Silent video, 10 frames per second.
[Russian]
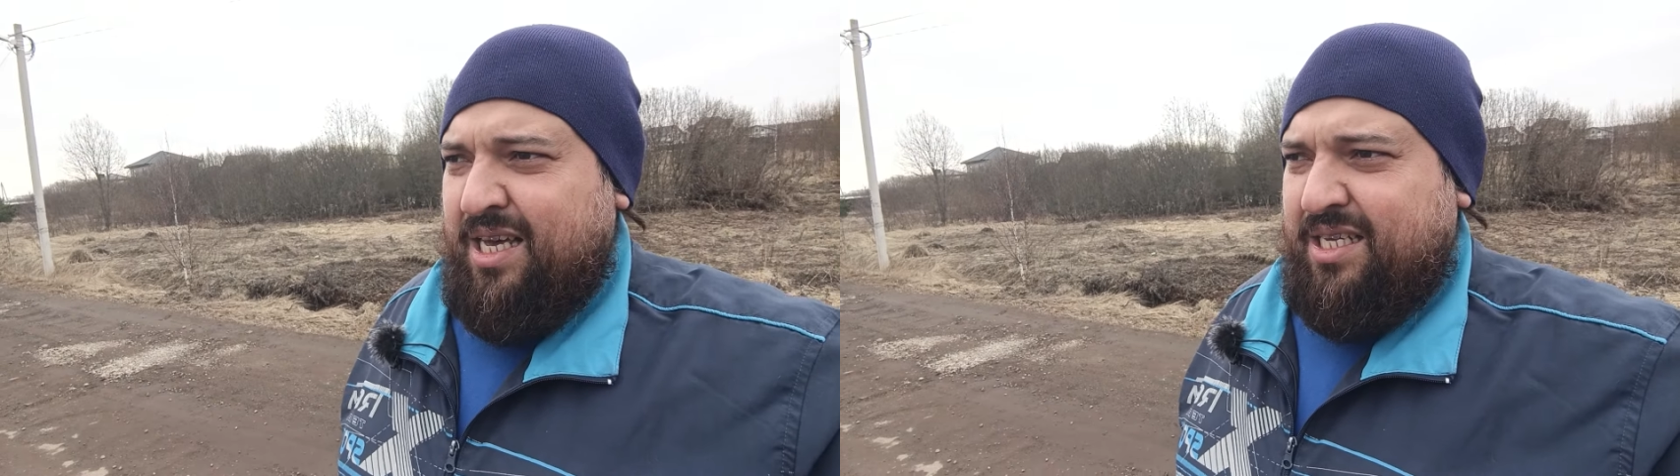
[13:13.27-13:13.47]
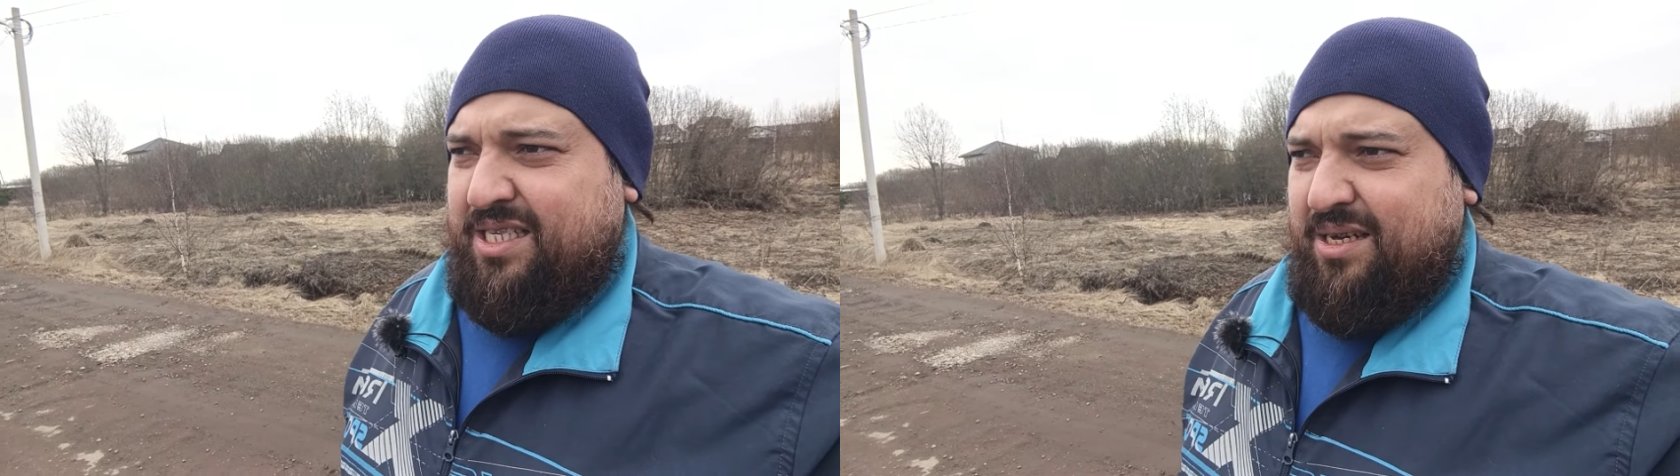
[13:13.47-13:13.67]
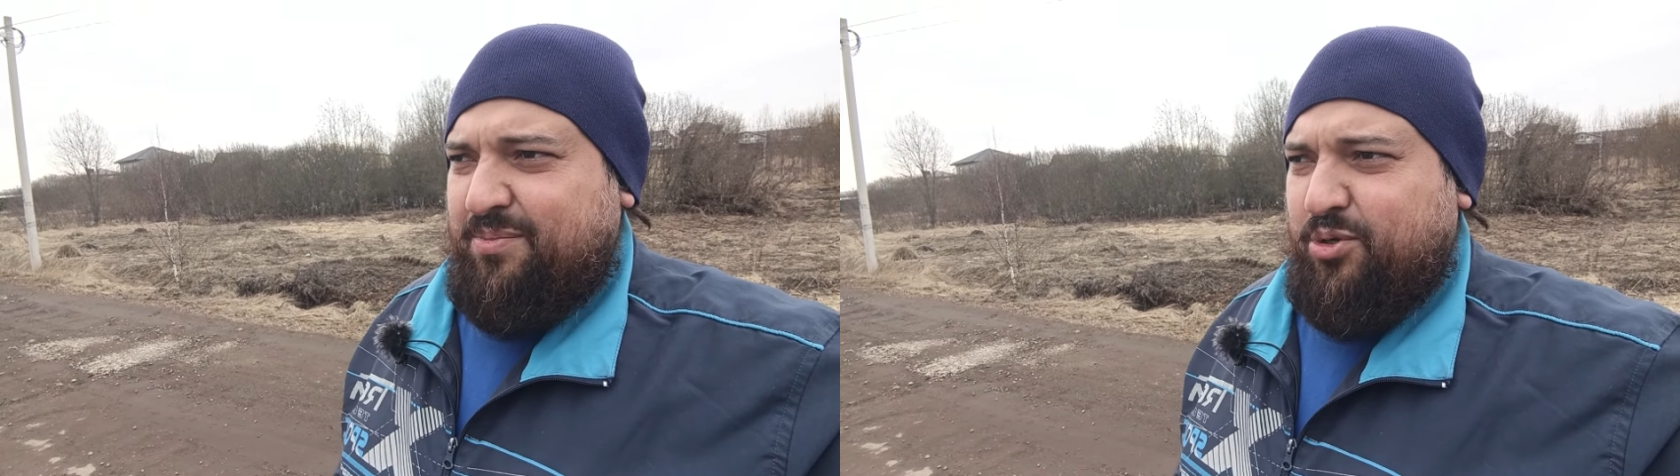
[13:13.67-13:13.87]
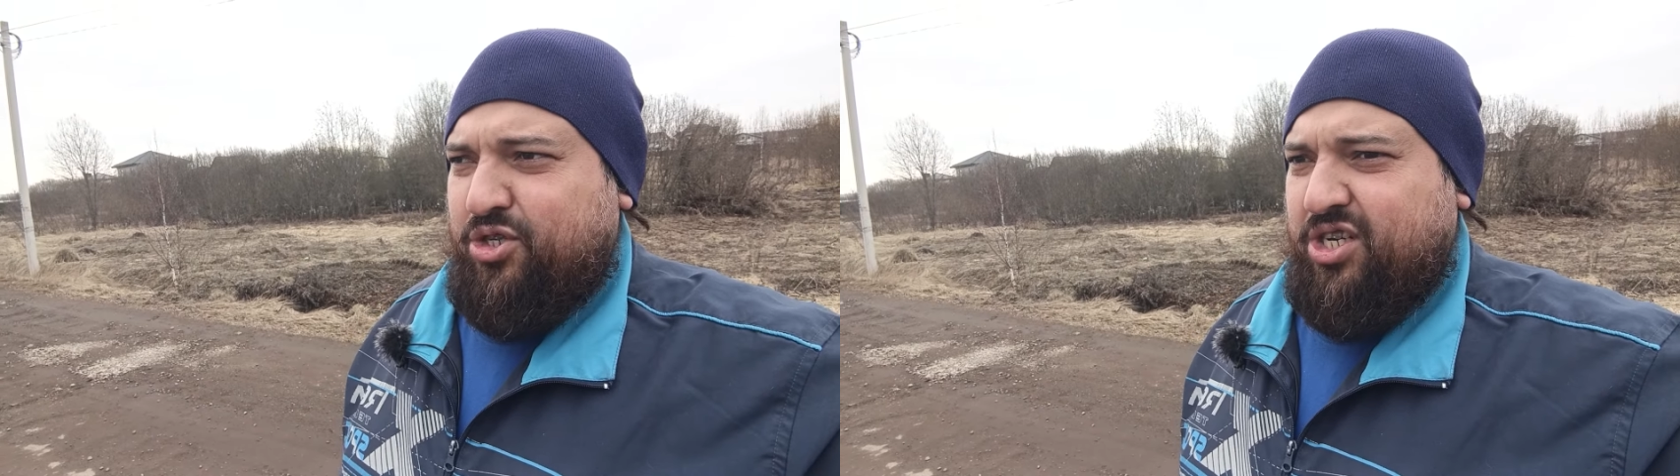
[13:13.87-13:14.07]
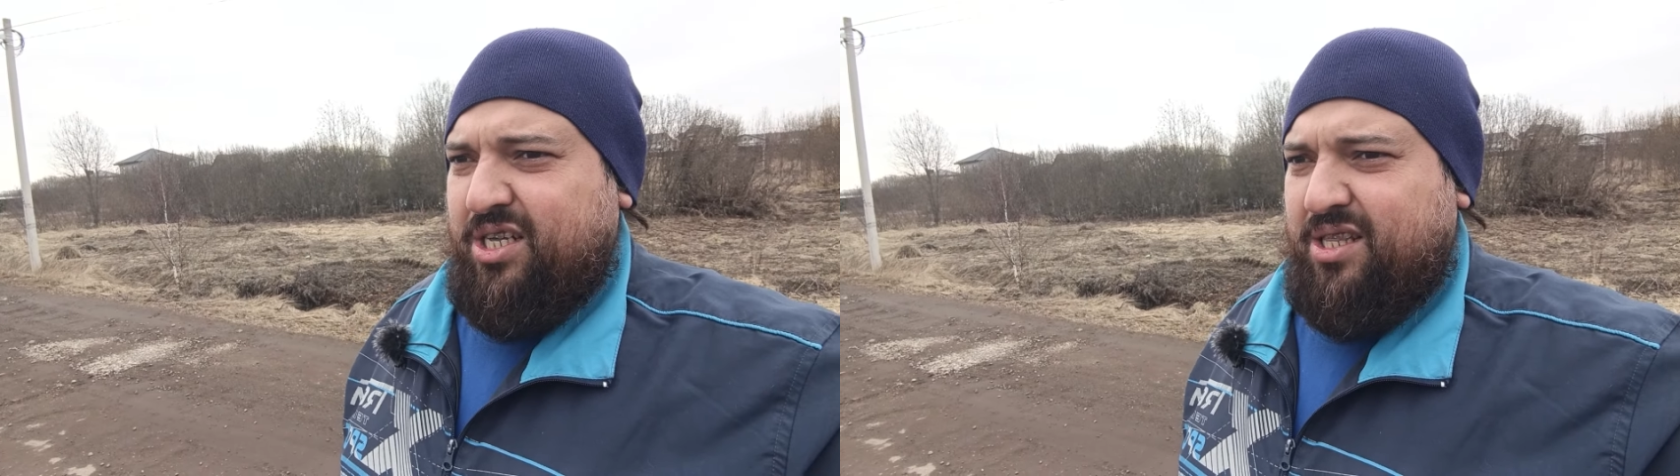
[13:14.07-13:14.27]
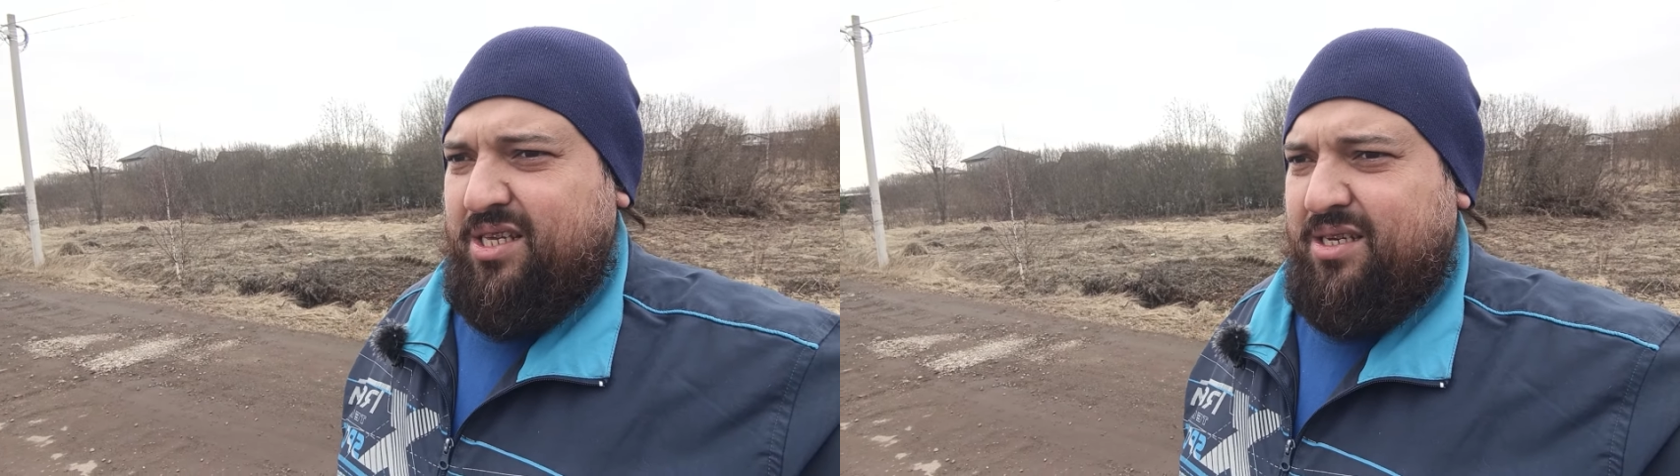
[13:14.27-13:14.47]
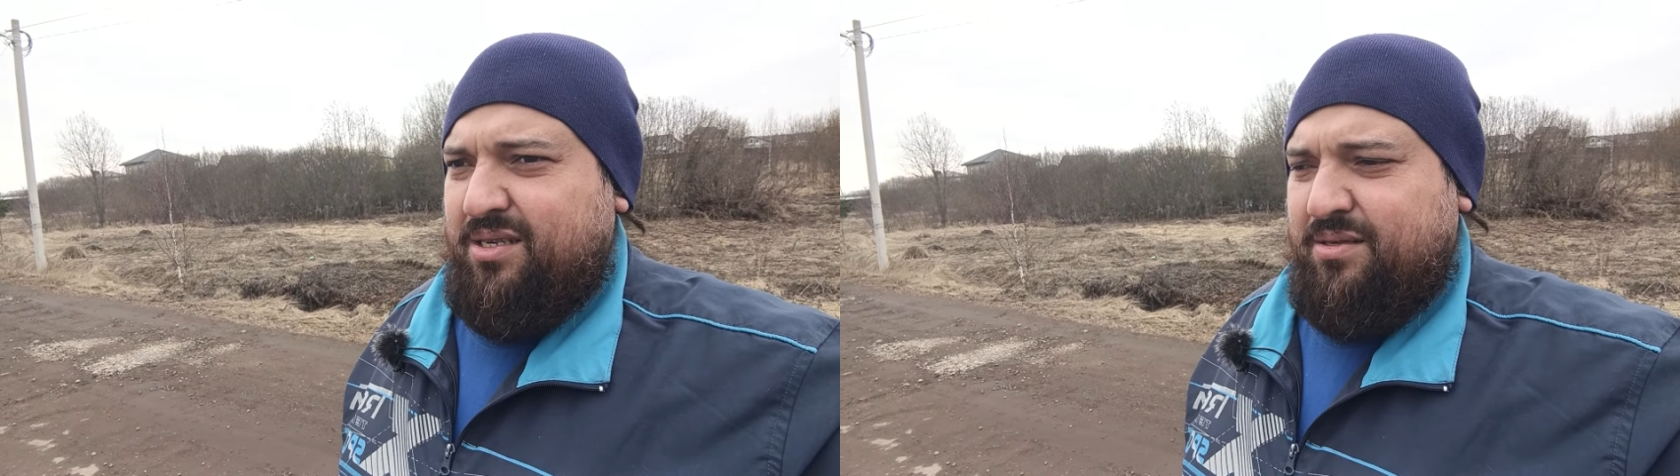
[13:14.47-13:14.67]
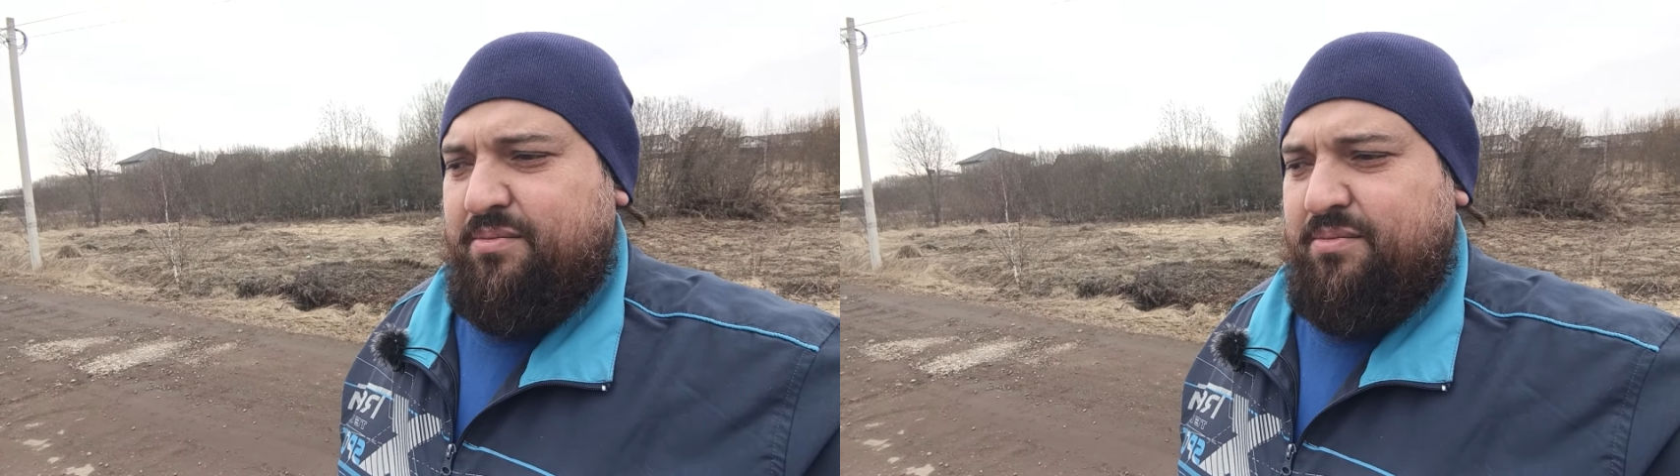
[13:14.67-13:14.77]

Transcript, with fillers: за бюджетные